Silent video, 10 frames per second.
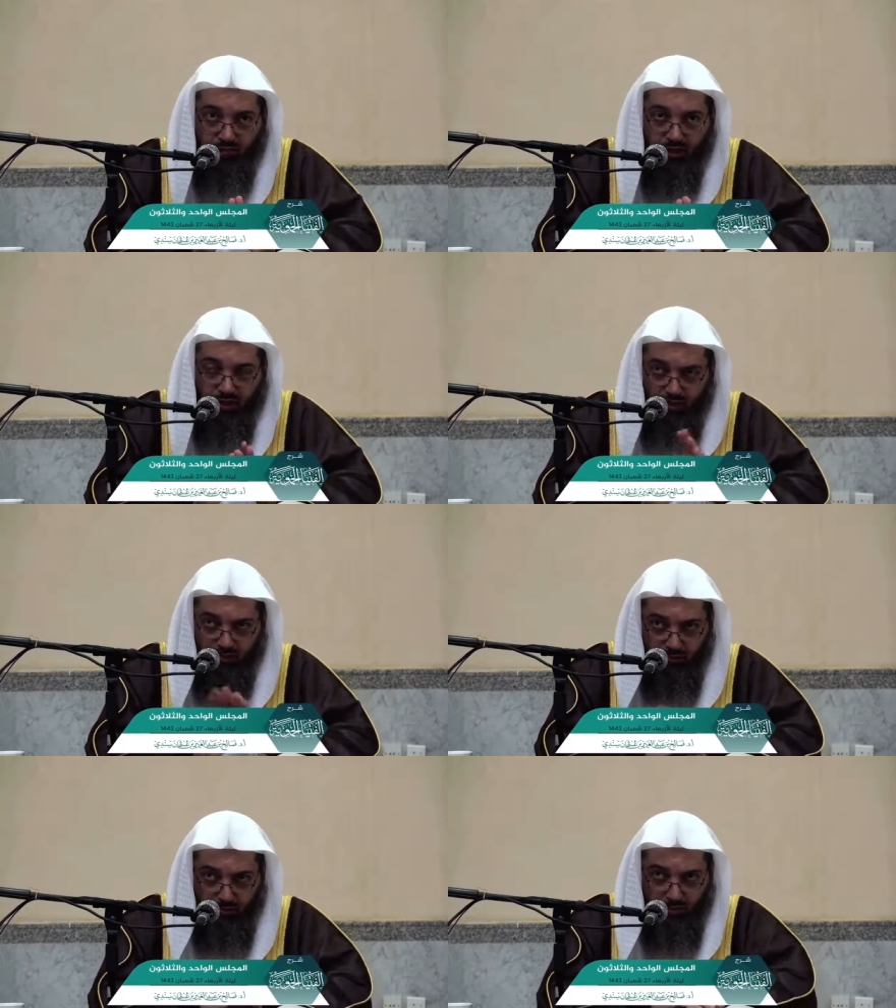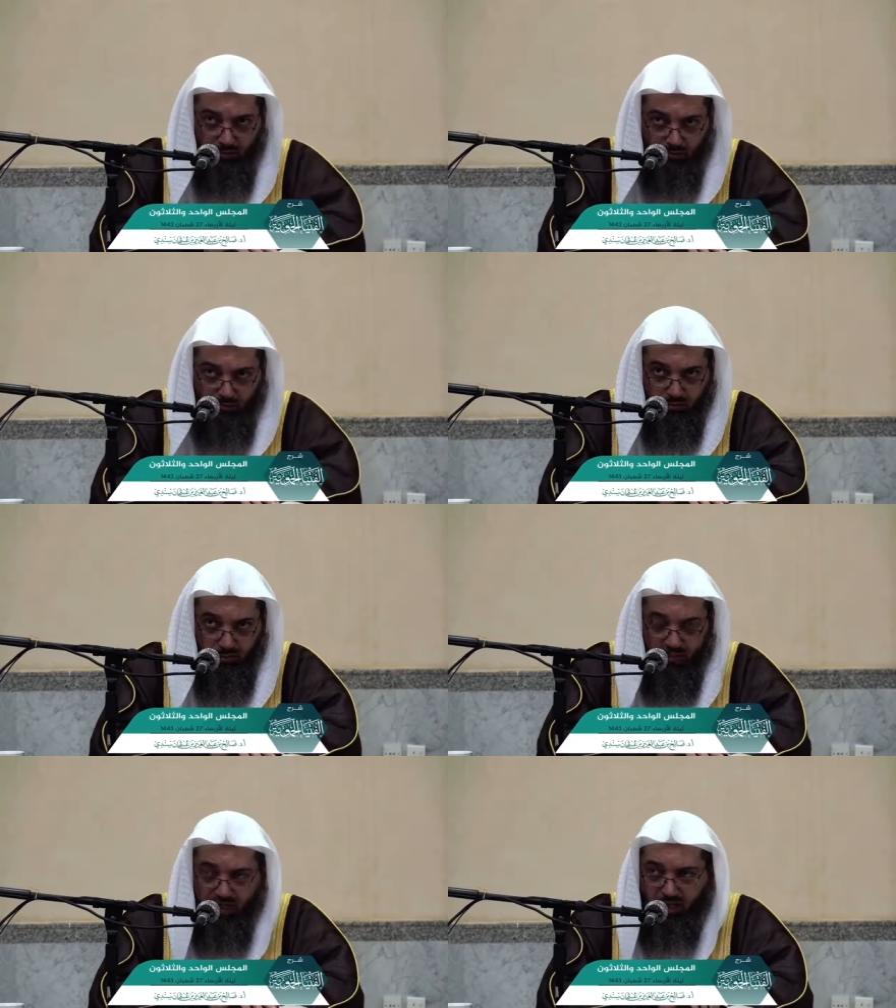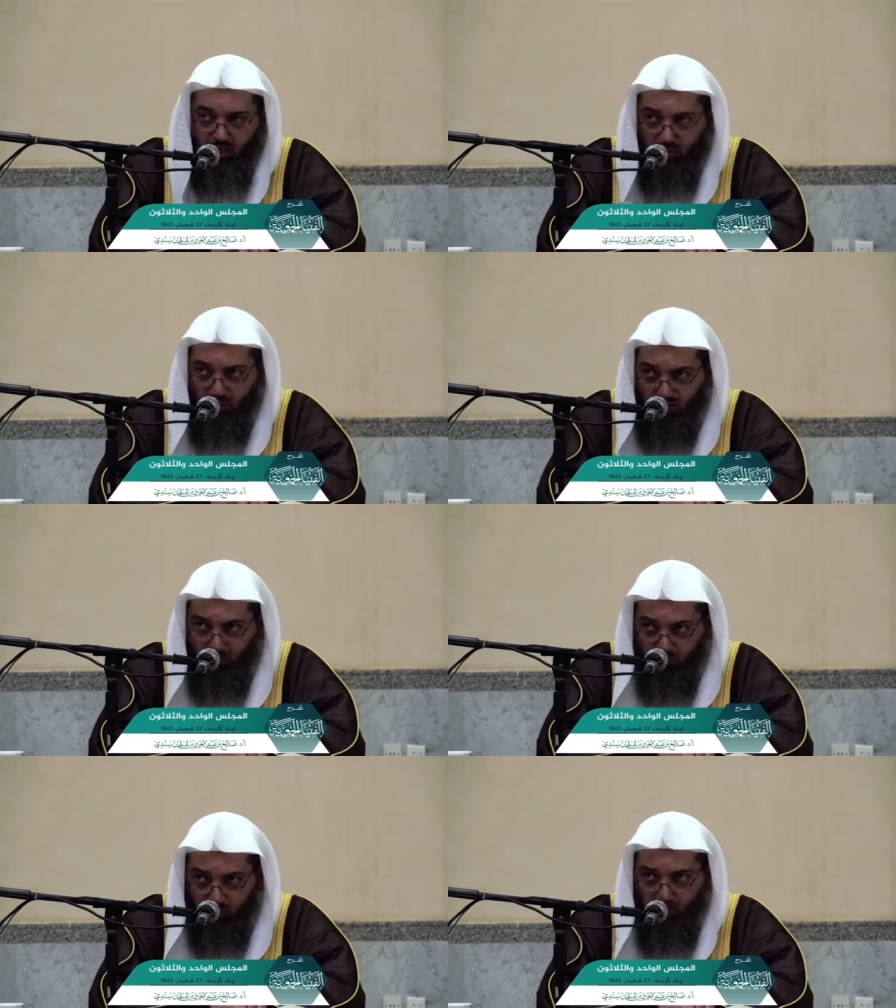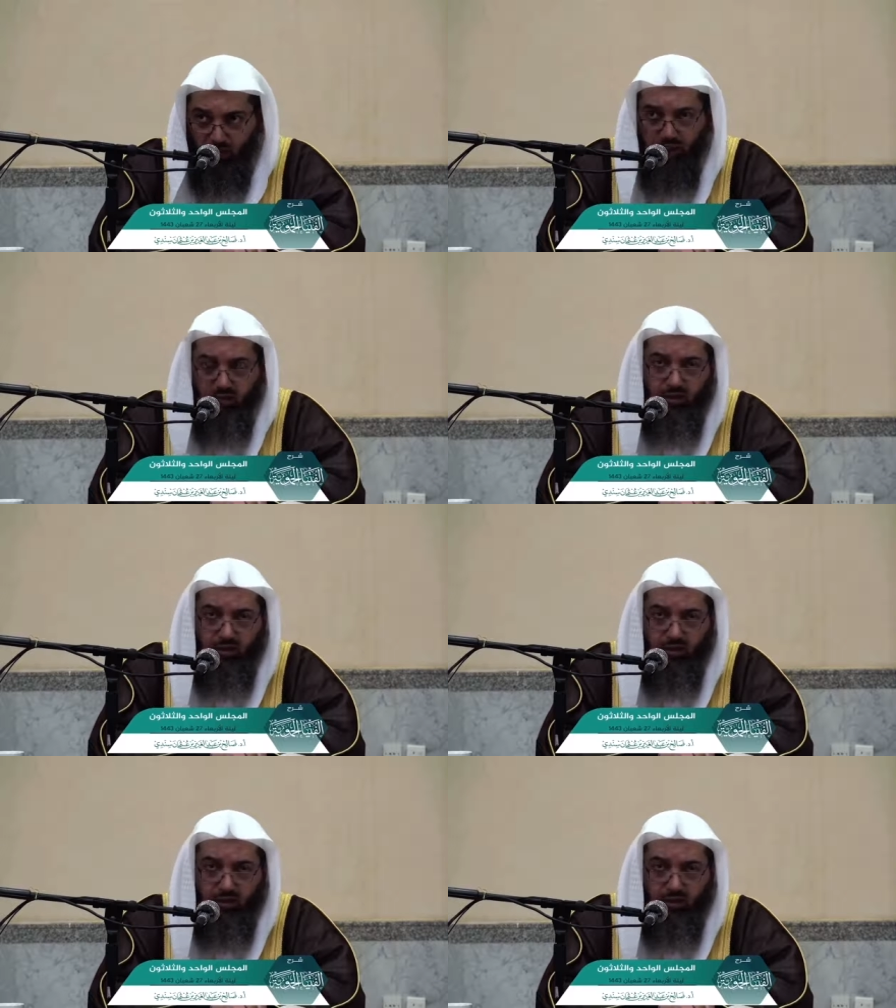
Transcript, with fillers: فأعود وأقول